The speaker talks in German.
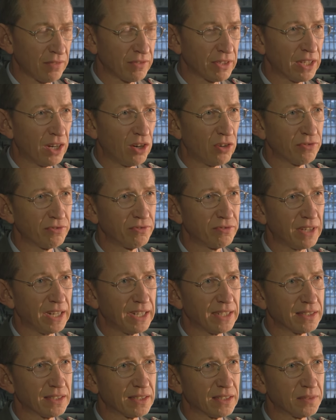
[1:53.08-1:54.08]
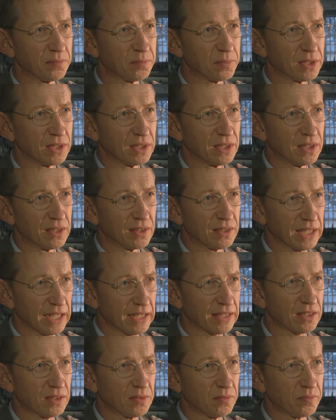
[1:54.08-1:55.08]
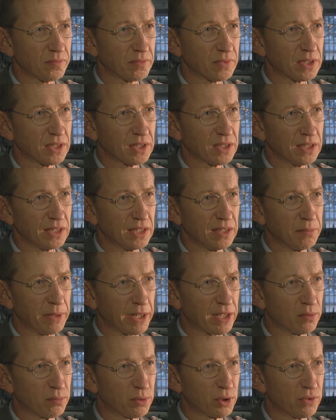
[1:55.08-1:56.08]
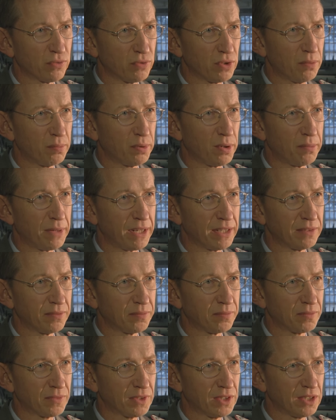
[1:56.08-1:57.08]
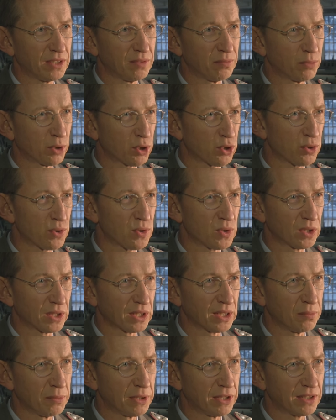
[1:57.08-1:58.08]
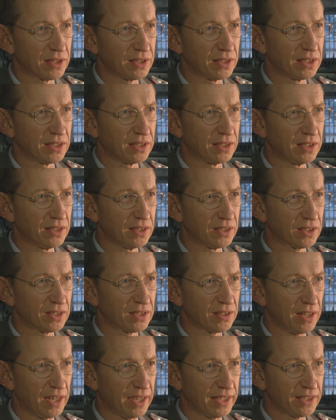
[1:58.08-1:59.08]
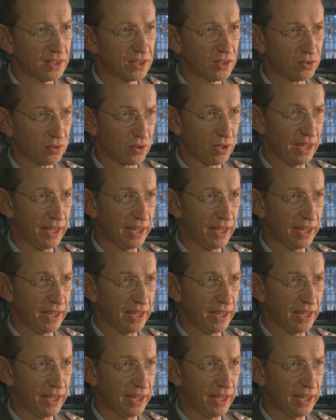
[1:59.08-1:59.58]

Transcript: wenn haufenweise Sachsen in Mecklenburg-Vorpommern in Mordschützenregimentern ihren Dienst leisten und